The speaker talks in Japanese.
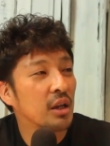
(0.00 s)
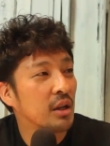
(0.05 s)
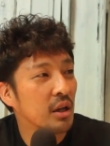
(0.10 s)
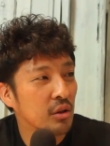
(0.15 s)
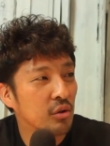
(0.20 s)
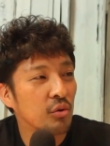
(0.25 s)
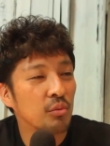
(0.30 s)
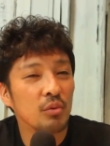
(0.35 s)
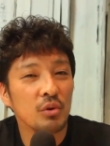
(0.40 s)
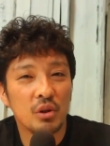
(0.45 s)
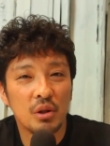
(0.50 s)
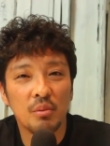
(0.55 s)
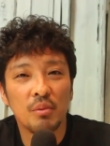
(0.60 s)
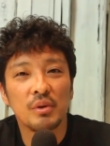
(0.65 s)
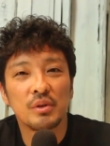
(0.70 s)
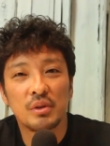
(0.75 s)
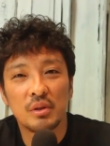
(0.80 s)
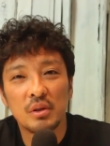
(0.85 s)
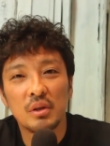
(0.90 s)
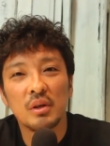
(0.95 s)
たいなと思って
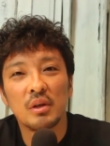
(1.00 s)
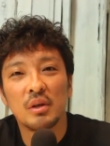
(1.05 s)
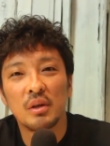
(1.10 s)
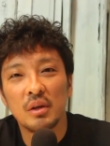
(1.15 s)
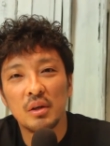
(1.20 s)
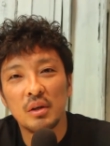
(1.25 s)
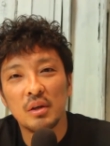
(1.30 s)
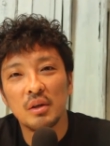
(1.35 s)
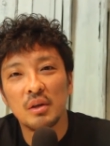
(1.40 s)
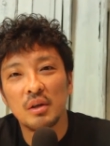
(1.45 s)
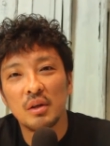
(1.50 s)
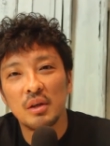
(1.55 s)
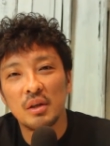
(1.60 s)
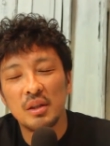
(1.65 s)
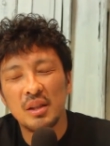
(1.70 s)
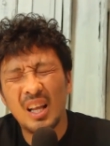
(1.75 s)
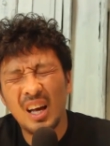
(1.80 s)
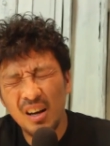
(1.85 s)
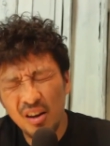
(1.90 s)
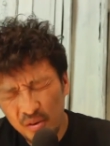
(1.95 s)
ます
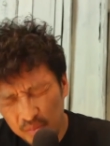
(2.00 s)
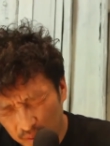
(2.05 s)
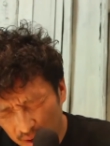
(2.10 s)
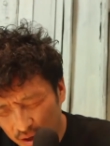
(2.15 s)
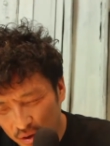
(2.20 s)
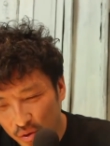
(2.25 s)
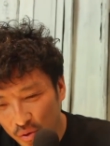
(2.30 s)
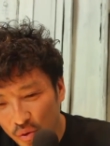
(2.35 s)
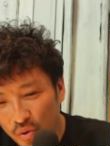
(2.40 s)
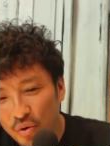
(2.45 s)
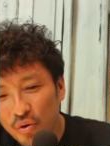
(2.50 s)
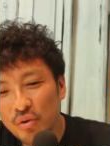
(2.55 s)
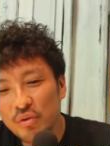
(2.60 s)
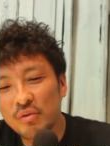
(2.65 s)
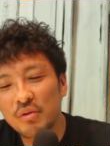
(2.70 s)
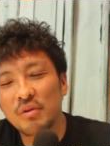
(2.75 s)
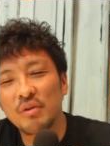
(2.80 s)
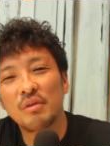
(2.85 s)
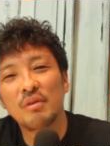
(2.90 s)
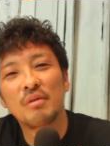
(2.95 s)
なるべく
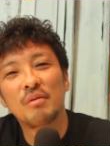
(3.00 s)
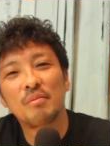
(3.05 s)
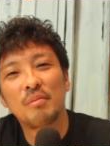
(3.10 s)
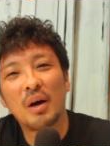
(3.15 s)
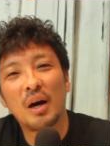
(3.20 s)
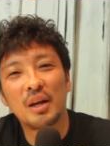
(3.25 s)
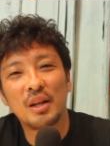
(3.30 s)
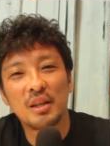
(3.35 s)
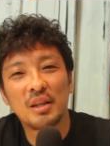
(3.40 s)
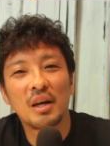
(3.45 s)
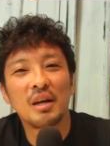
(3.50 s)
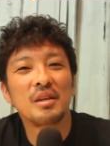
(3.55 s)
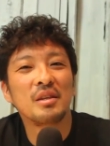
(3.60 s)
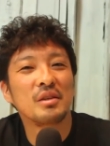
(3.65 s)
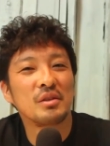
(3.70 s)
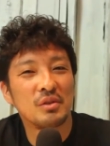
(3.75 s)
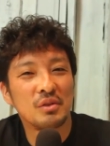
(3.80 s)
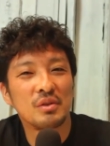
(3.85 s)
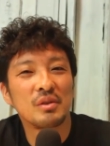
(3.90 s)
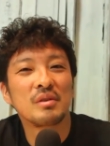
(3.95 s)
多く回りたい
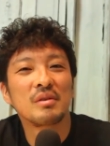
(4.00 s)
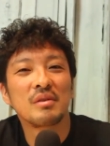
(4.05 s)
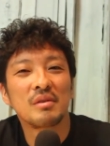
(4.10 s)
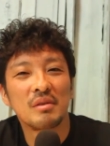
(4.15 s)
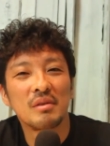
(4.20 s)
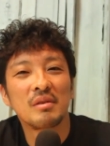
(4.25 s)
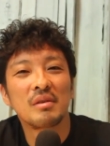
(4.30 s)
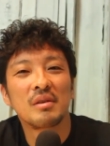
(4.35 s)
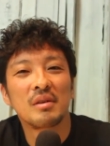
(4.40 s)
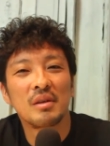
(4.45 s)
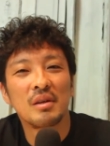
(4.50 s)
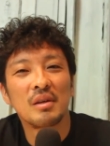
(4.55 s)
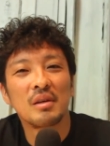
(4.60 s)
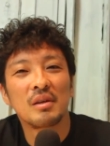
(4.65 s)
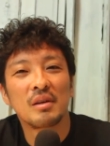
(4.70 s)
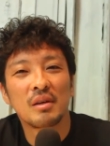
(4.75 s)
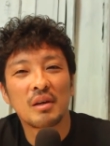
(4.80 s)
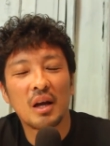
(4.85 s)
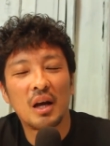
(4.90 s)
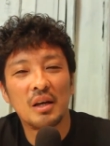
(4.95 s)
んです
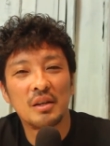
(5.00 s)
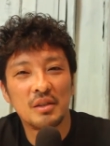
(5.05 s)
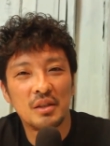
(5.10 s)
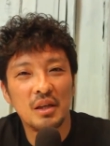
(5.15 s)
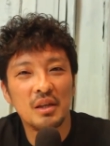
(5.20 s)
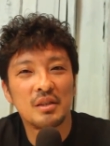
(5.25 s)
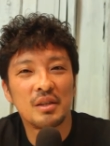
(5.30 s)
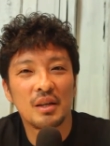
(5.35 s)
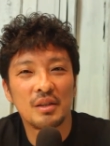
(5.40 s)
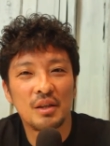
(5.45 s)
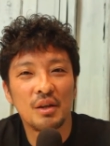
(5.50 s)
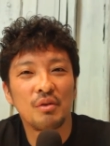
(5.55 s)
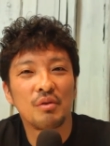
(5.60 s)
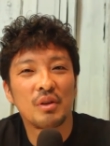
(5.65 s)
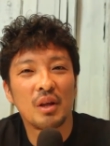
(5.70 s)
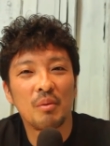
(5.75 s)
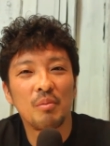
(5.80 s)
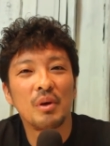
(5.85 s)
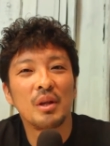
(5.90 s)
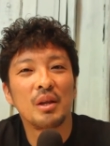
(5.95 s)
完成させ
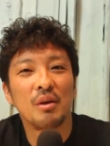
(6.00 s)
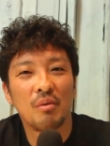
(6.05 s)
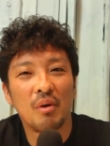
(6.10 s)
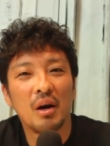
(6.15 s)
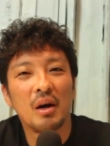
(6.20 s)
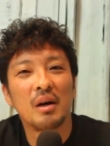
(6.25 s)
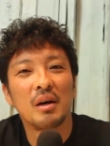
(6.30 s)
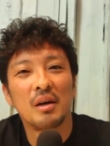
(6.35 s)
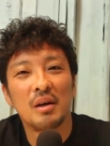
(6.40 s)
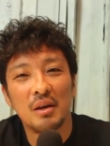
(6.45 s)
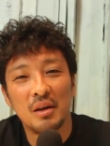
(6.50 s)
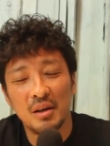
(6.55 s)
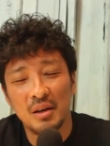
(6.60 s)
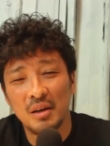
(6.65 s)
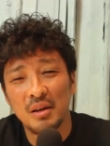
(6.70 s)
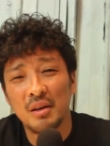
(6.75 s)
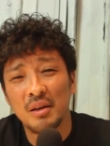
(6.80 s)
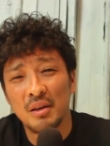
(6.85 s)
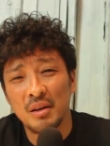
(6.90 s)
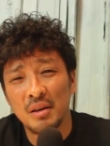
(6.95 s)
るためには
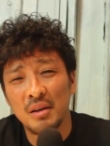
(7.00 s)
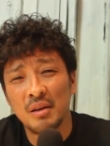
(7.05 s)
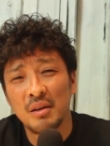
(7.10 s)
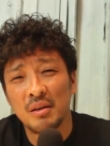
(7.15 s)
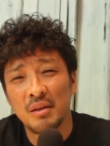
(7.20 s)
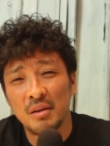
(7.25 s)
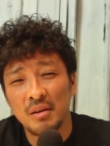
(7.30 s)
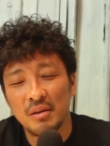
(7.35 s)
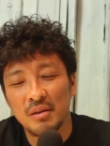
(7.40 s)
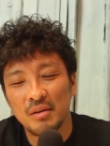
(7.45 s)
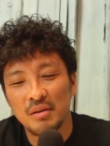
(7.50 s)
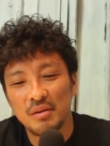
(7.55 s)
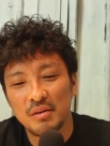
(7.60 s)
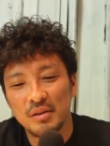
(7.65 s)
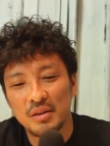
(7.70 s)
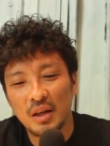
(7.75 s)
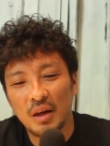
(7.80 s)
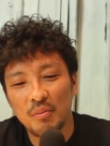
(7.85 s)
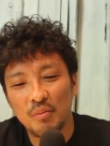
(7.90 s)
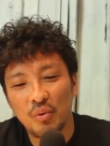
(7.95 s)

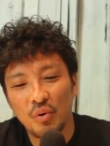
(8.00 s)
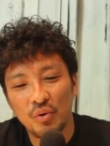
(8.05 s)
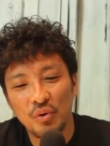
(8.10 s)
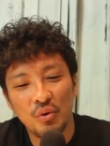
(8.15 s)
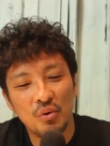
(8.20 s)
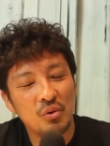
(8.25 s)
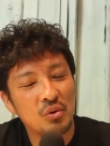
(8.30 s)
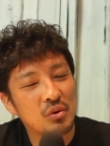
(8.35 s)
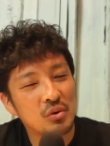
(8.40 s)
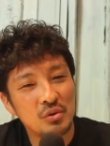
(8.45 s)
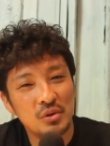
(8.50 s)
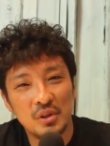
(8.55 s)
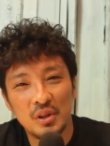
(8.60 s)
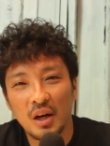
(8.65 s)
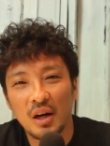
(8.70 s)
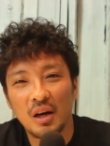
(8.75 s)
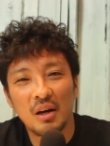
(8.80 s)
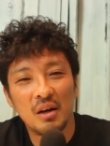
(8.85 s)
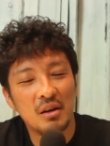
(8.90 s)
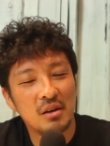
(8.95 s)
3本4本
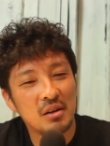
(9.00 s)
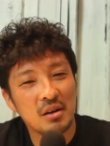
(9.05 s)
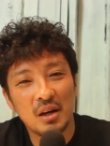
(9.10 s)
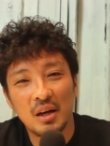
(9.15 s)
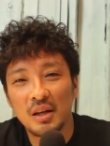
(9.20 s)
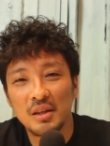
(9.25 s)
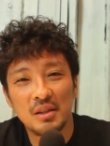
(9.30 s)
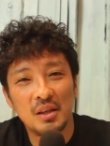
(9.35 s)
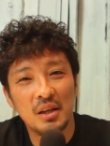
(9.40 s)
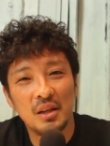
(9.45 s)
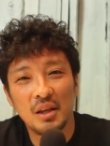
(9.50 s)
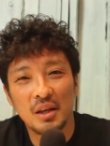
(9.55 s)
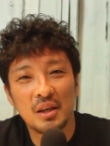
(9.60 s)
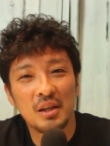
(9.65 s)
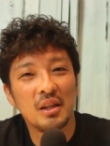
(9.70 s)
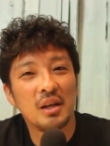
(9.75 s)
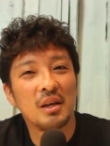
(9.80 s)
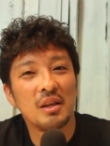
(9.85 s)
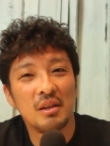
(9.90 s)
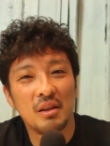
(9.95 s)
じゃ完成で
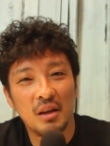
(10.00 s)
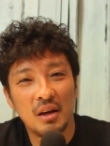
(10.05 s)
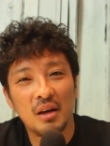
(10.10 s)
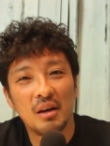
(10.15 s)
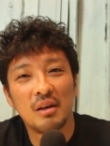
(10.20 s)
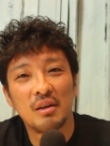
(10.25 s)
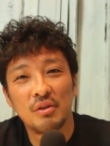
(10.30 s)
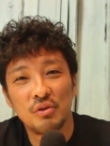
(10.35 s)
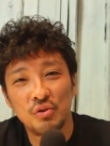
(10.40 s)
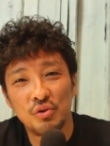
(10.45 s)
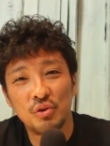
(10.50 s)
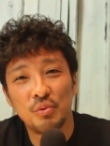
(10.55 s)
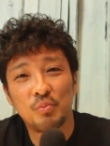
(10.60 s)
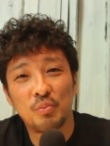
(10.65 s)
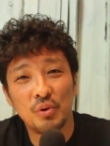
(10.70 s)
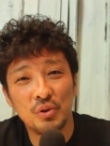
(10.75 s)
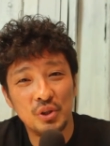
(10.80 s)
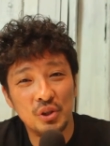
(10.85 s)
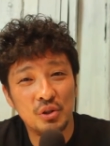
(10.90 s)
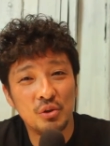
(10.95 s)
きないんで10
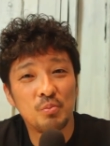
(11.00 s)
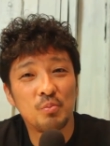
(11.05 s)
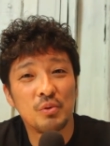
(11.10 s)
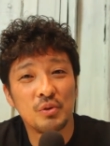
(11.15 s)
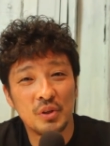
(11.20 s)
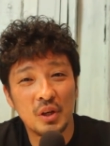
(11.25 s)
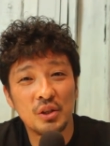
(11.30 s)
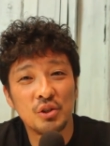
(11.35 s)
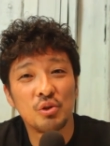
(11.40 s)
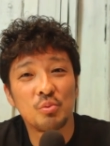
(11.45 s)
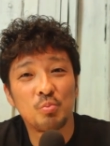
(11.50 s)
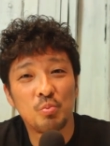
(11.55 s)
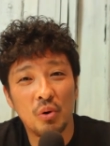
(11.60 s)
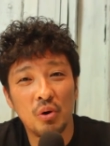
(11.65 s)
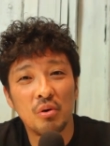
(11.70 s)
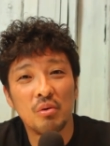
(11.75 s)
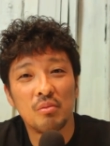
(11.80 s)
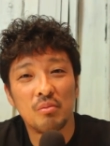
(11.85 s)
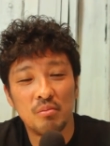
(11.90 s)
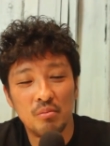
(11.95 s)
本20本30
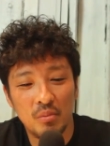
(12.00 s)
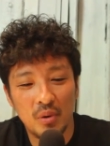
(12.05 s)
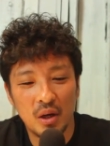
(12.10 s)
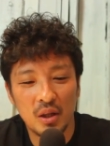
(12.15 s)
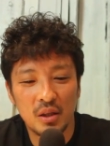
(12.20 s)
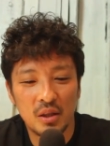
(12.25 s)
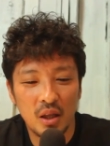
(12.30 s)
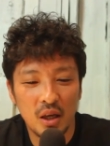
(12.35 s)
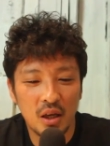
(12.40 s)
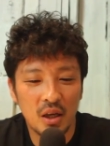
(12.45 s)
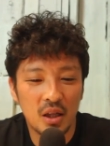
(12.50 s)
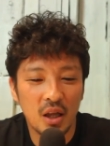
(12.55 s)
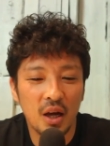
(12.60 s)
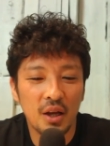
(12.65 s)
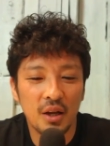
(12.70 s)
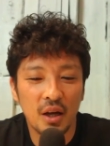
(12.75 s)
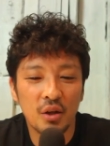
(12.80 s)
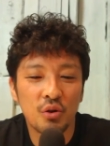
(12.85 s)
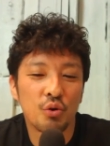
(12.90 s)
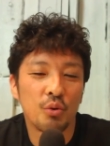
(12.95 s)
本回っていき
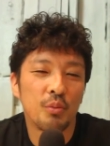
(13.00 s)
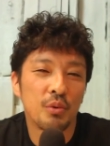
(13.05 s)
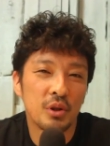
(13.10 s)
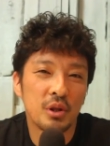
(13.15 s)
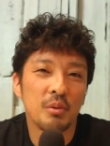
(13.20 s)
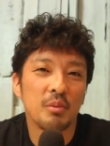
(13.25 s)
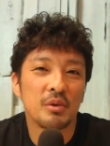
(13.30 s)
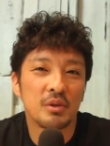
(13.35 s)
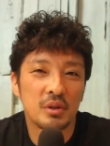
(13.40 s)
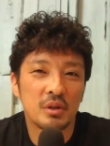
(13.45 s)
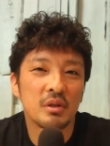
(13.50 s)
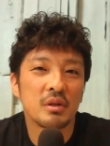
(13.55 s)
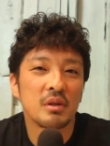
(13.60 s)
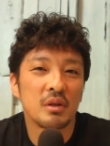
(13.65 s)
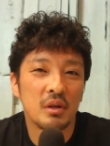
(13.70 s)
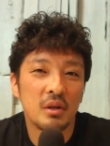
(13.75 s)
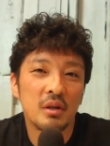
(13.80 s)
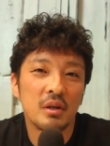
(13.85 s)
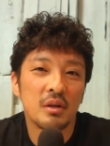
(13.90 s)
たいなと思ってます、